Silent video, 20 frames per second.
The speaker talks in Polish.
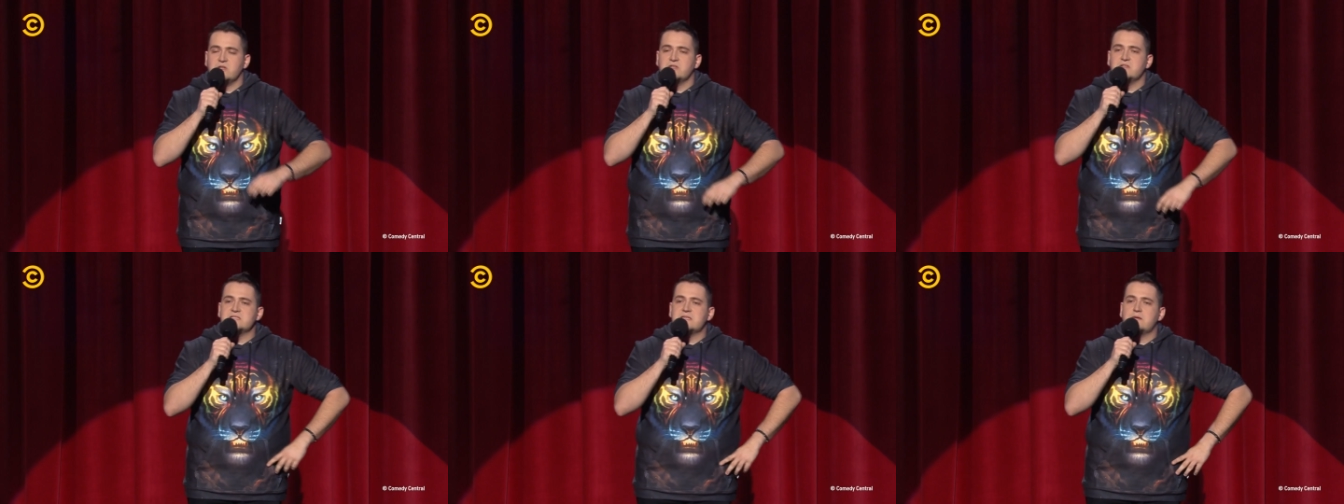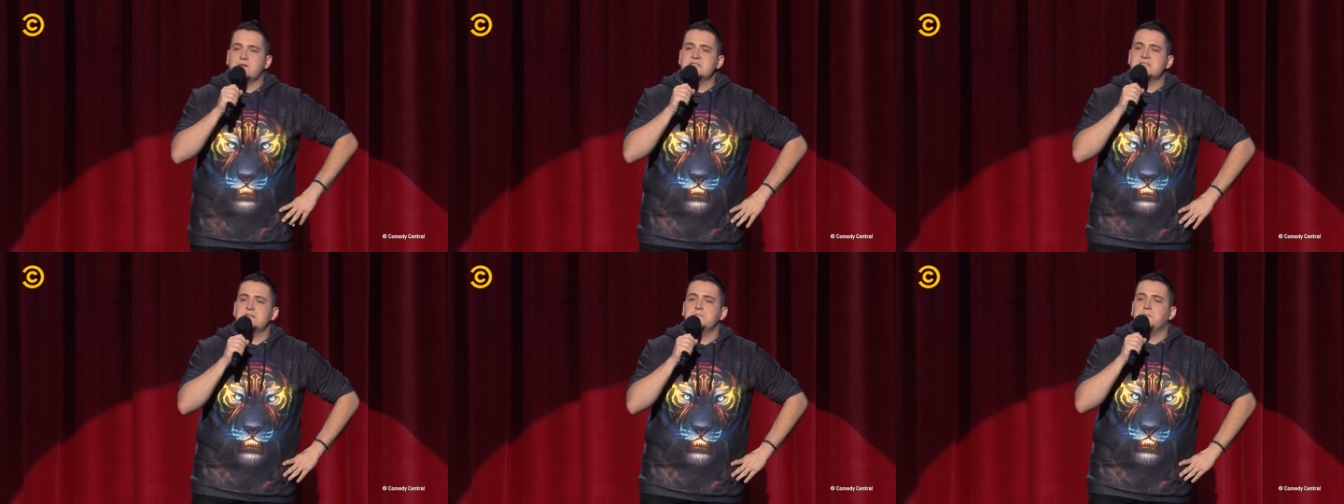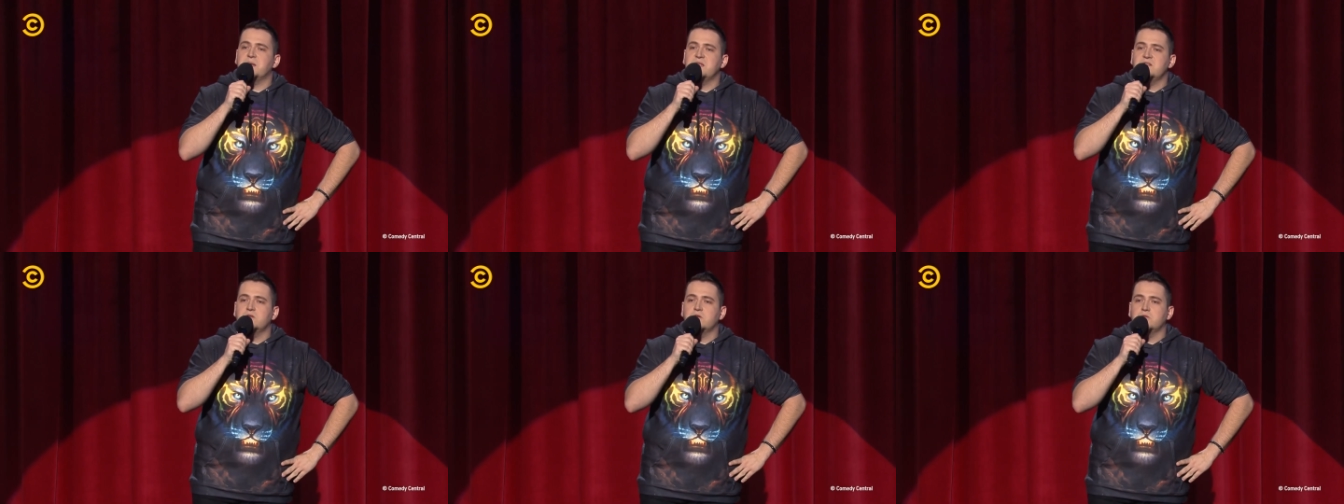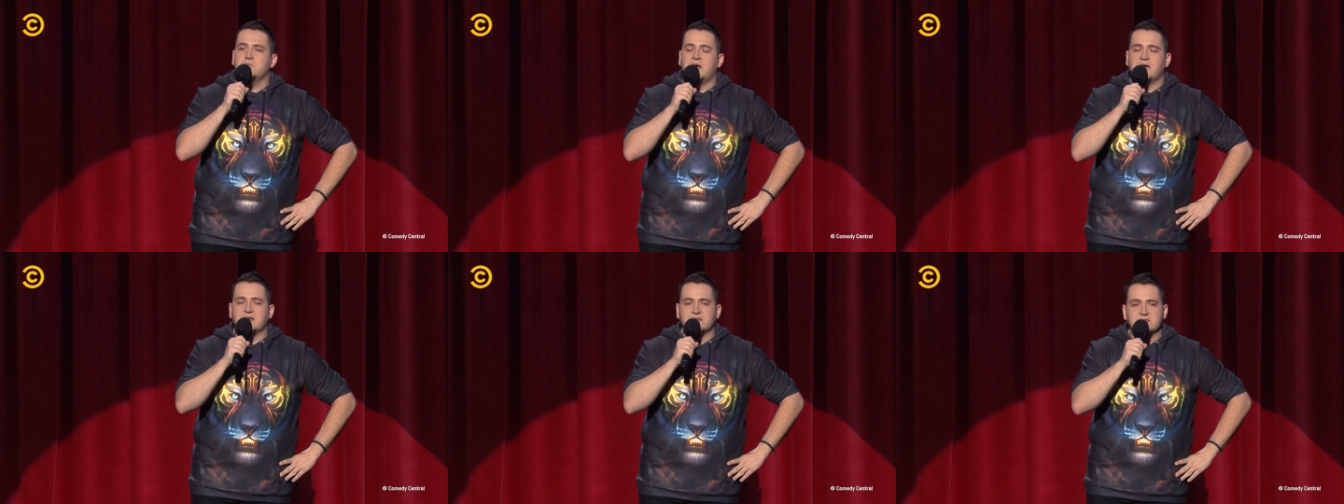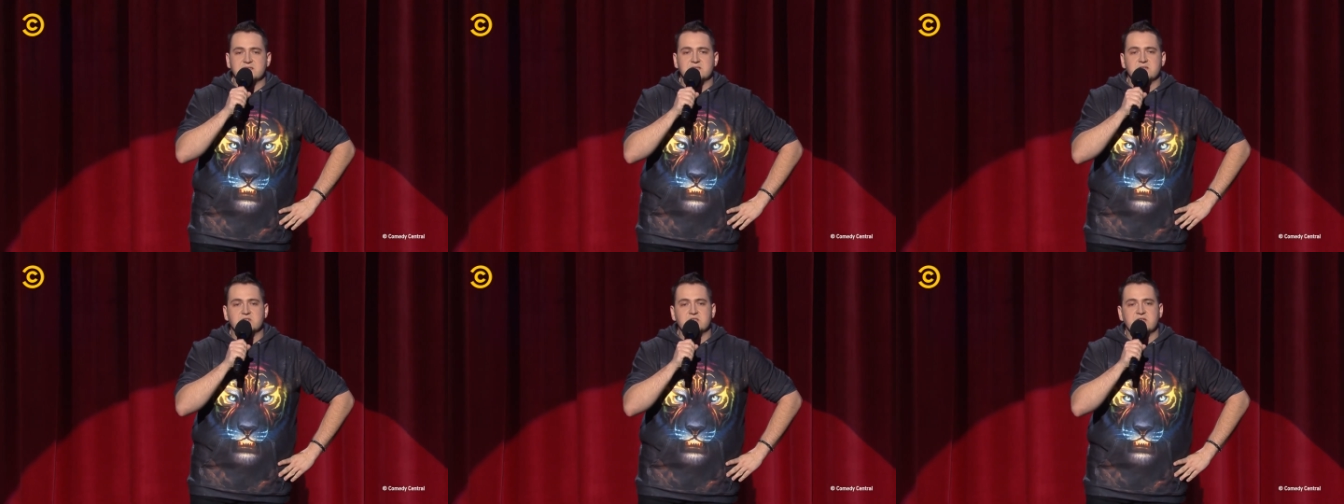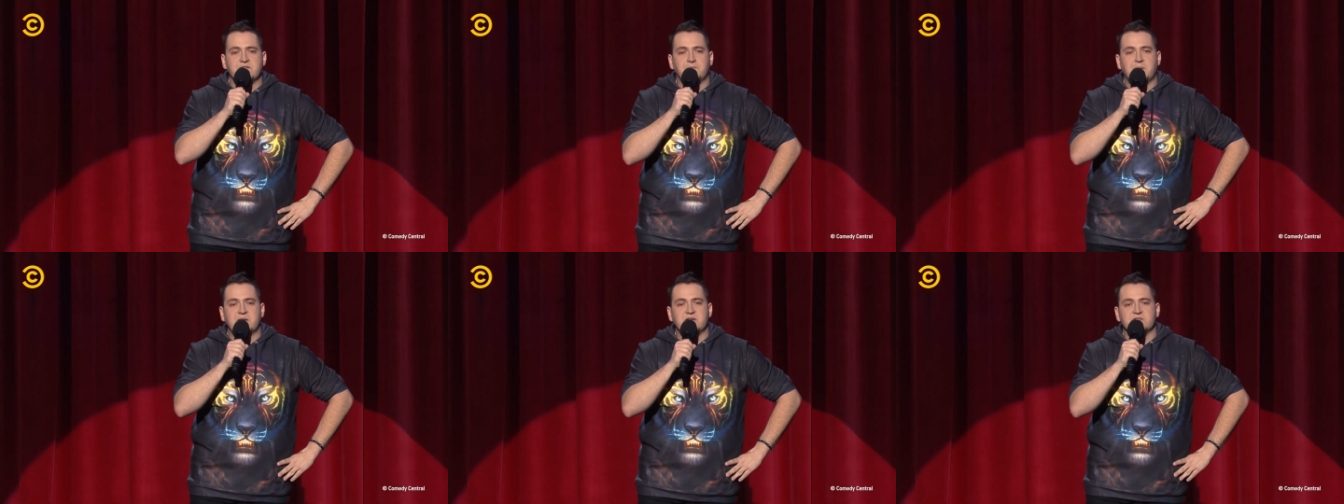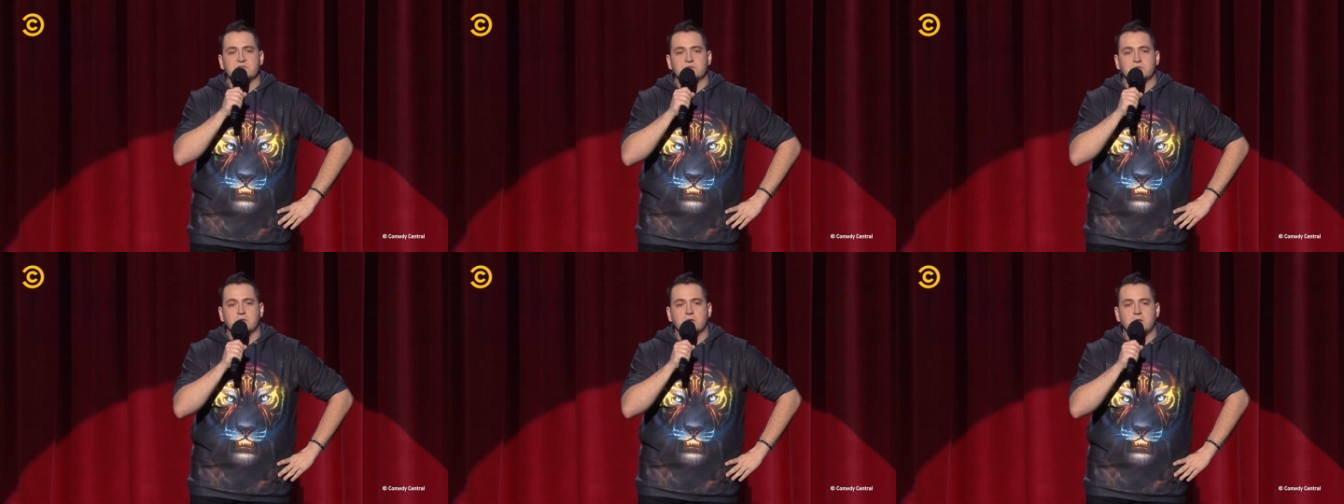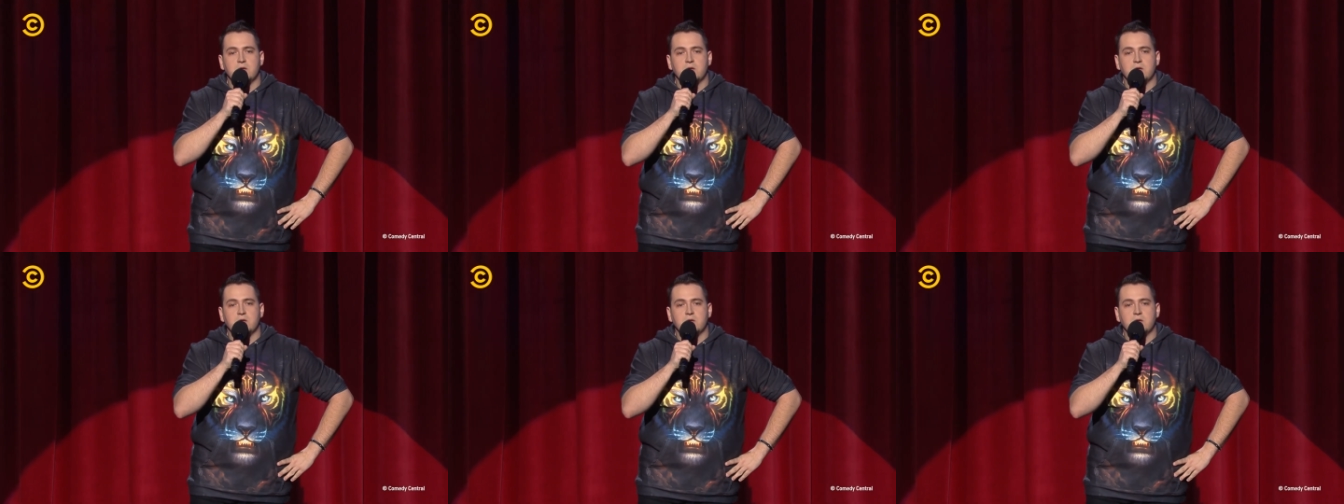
ona dostała stypendium artystyczne w Paryżu.